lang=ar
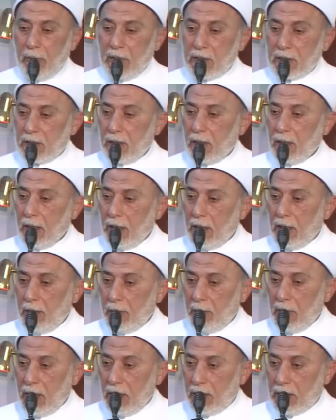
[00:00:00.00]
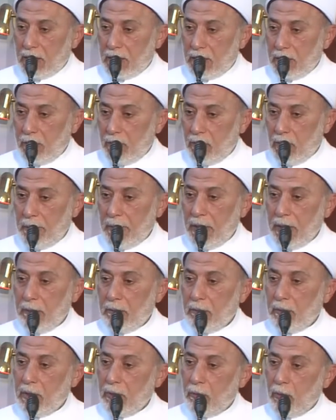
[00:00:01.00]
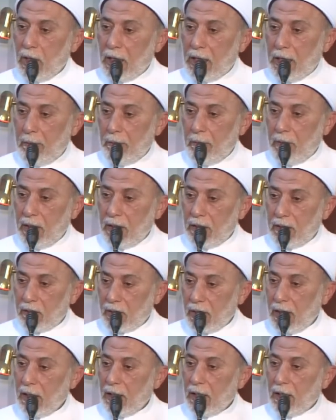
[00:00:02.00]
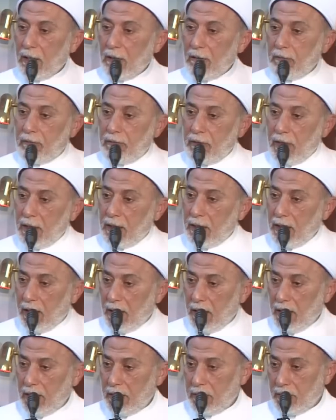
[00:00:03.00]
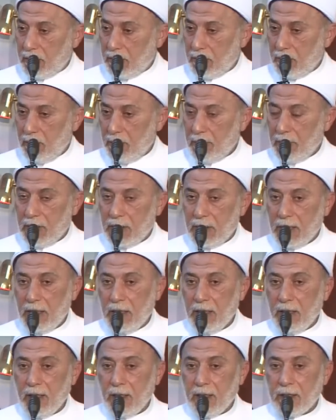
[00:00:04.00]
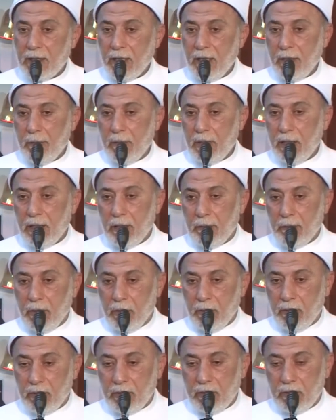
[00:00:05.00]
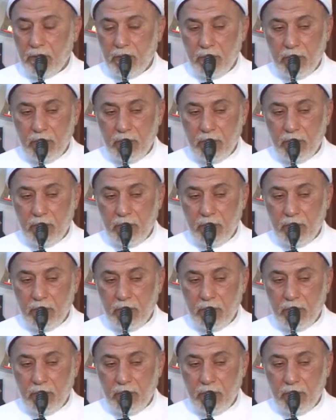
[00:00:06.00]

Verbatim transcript: من صغير مات ومن وكم من شيخ فاني عاش وبالتالي لا تأمن الموت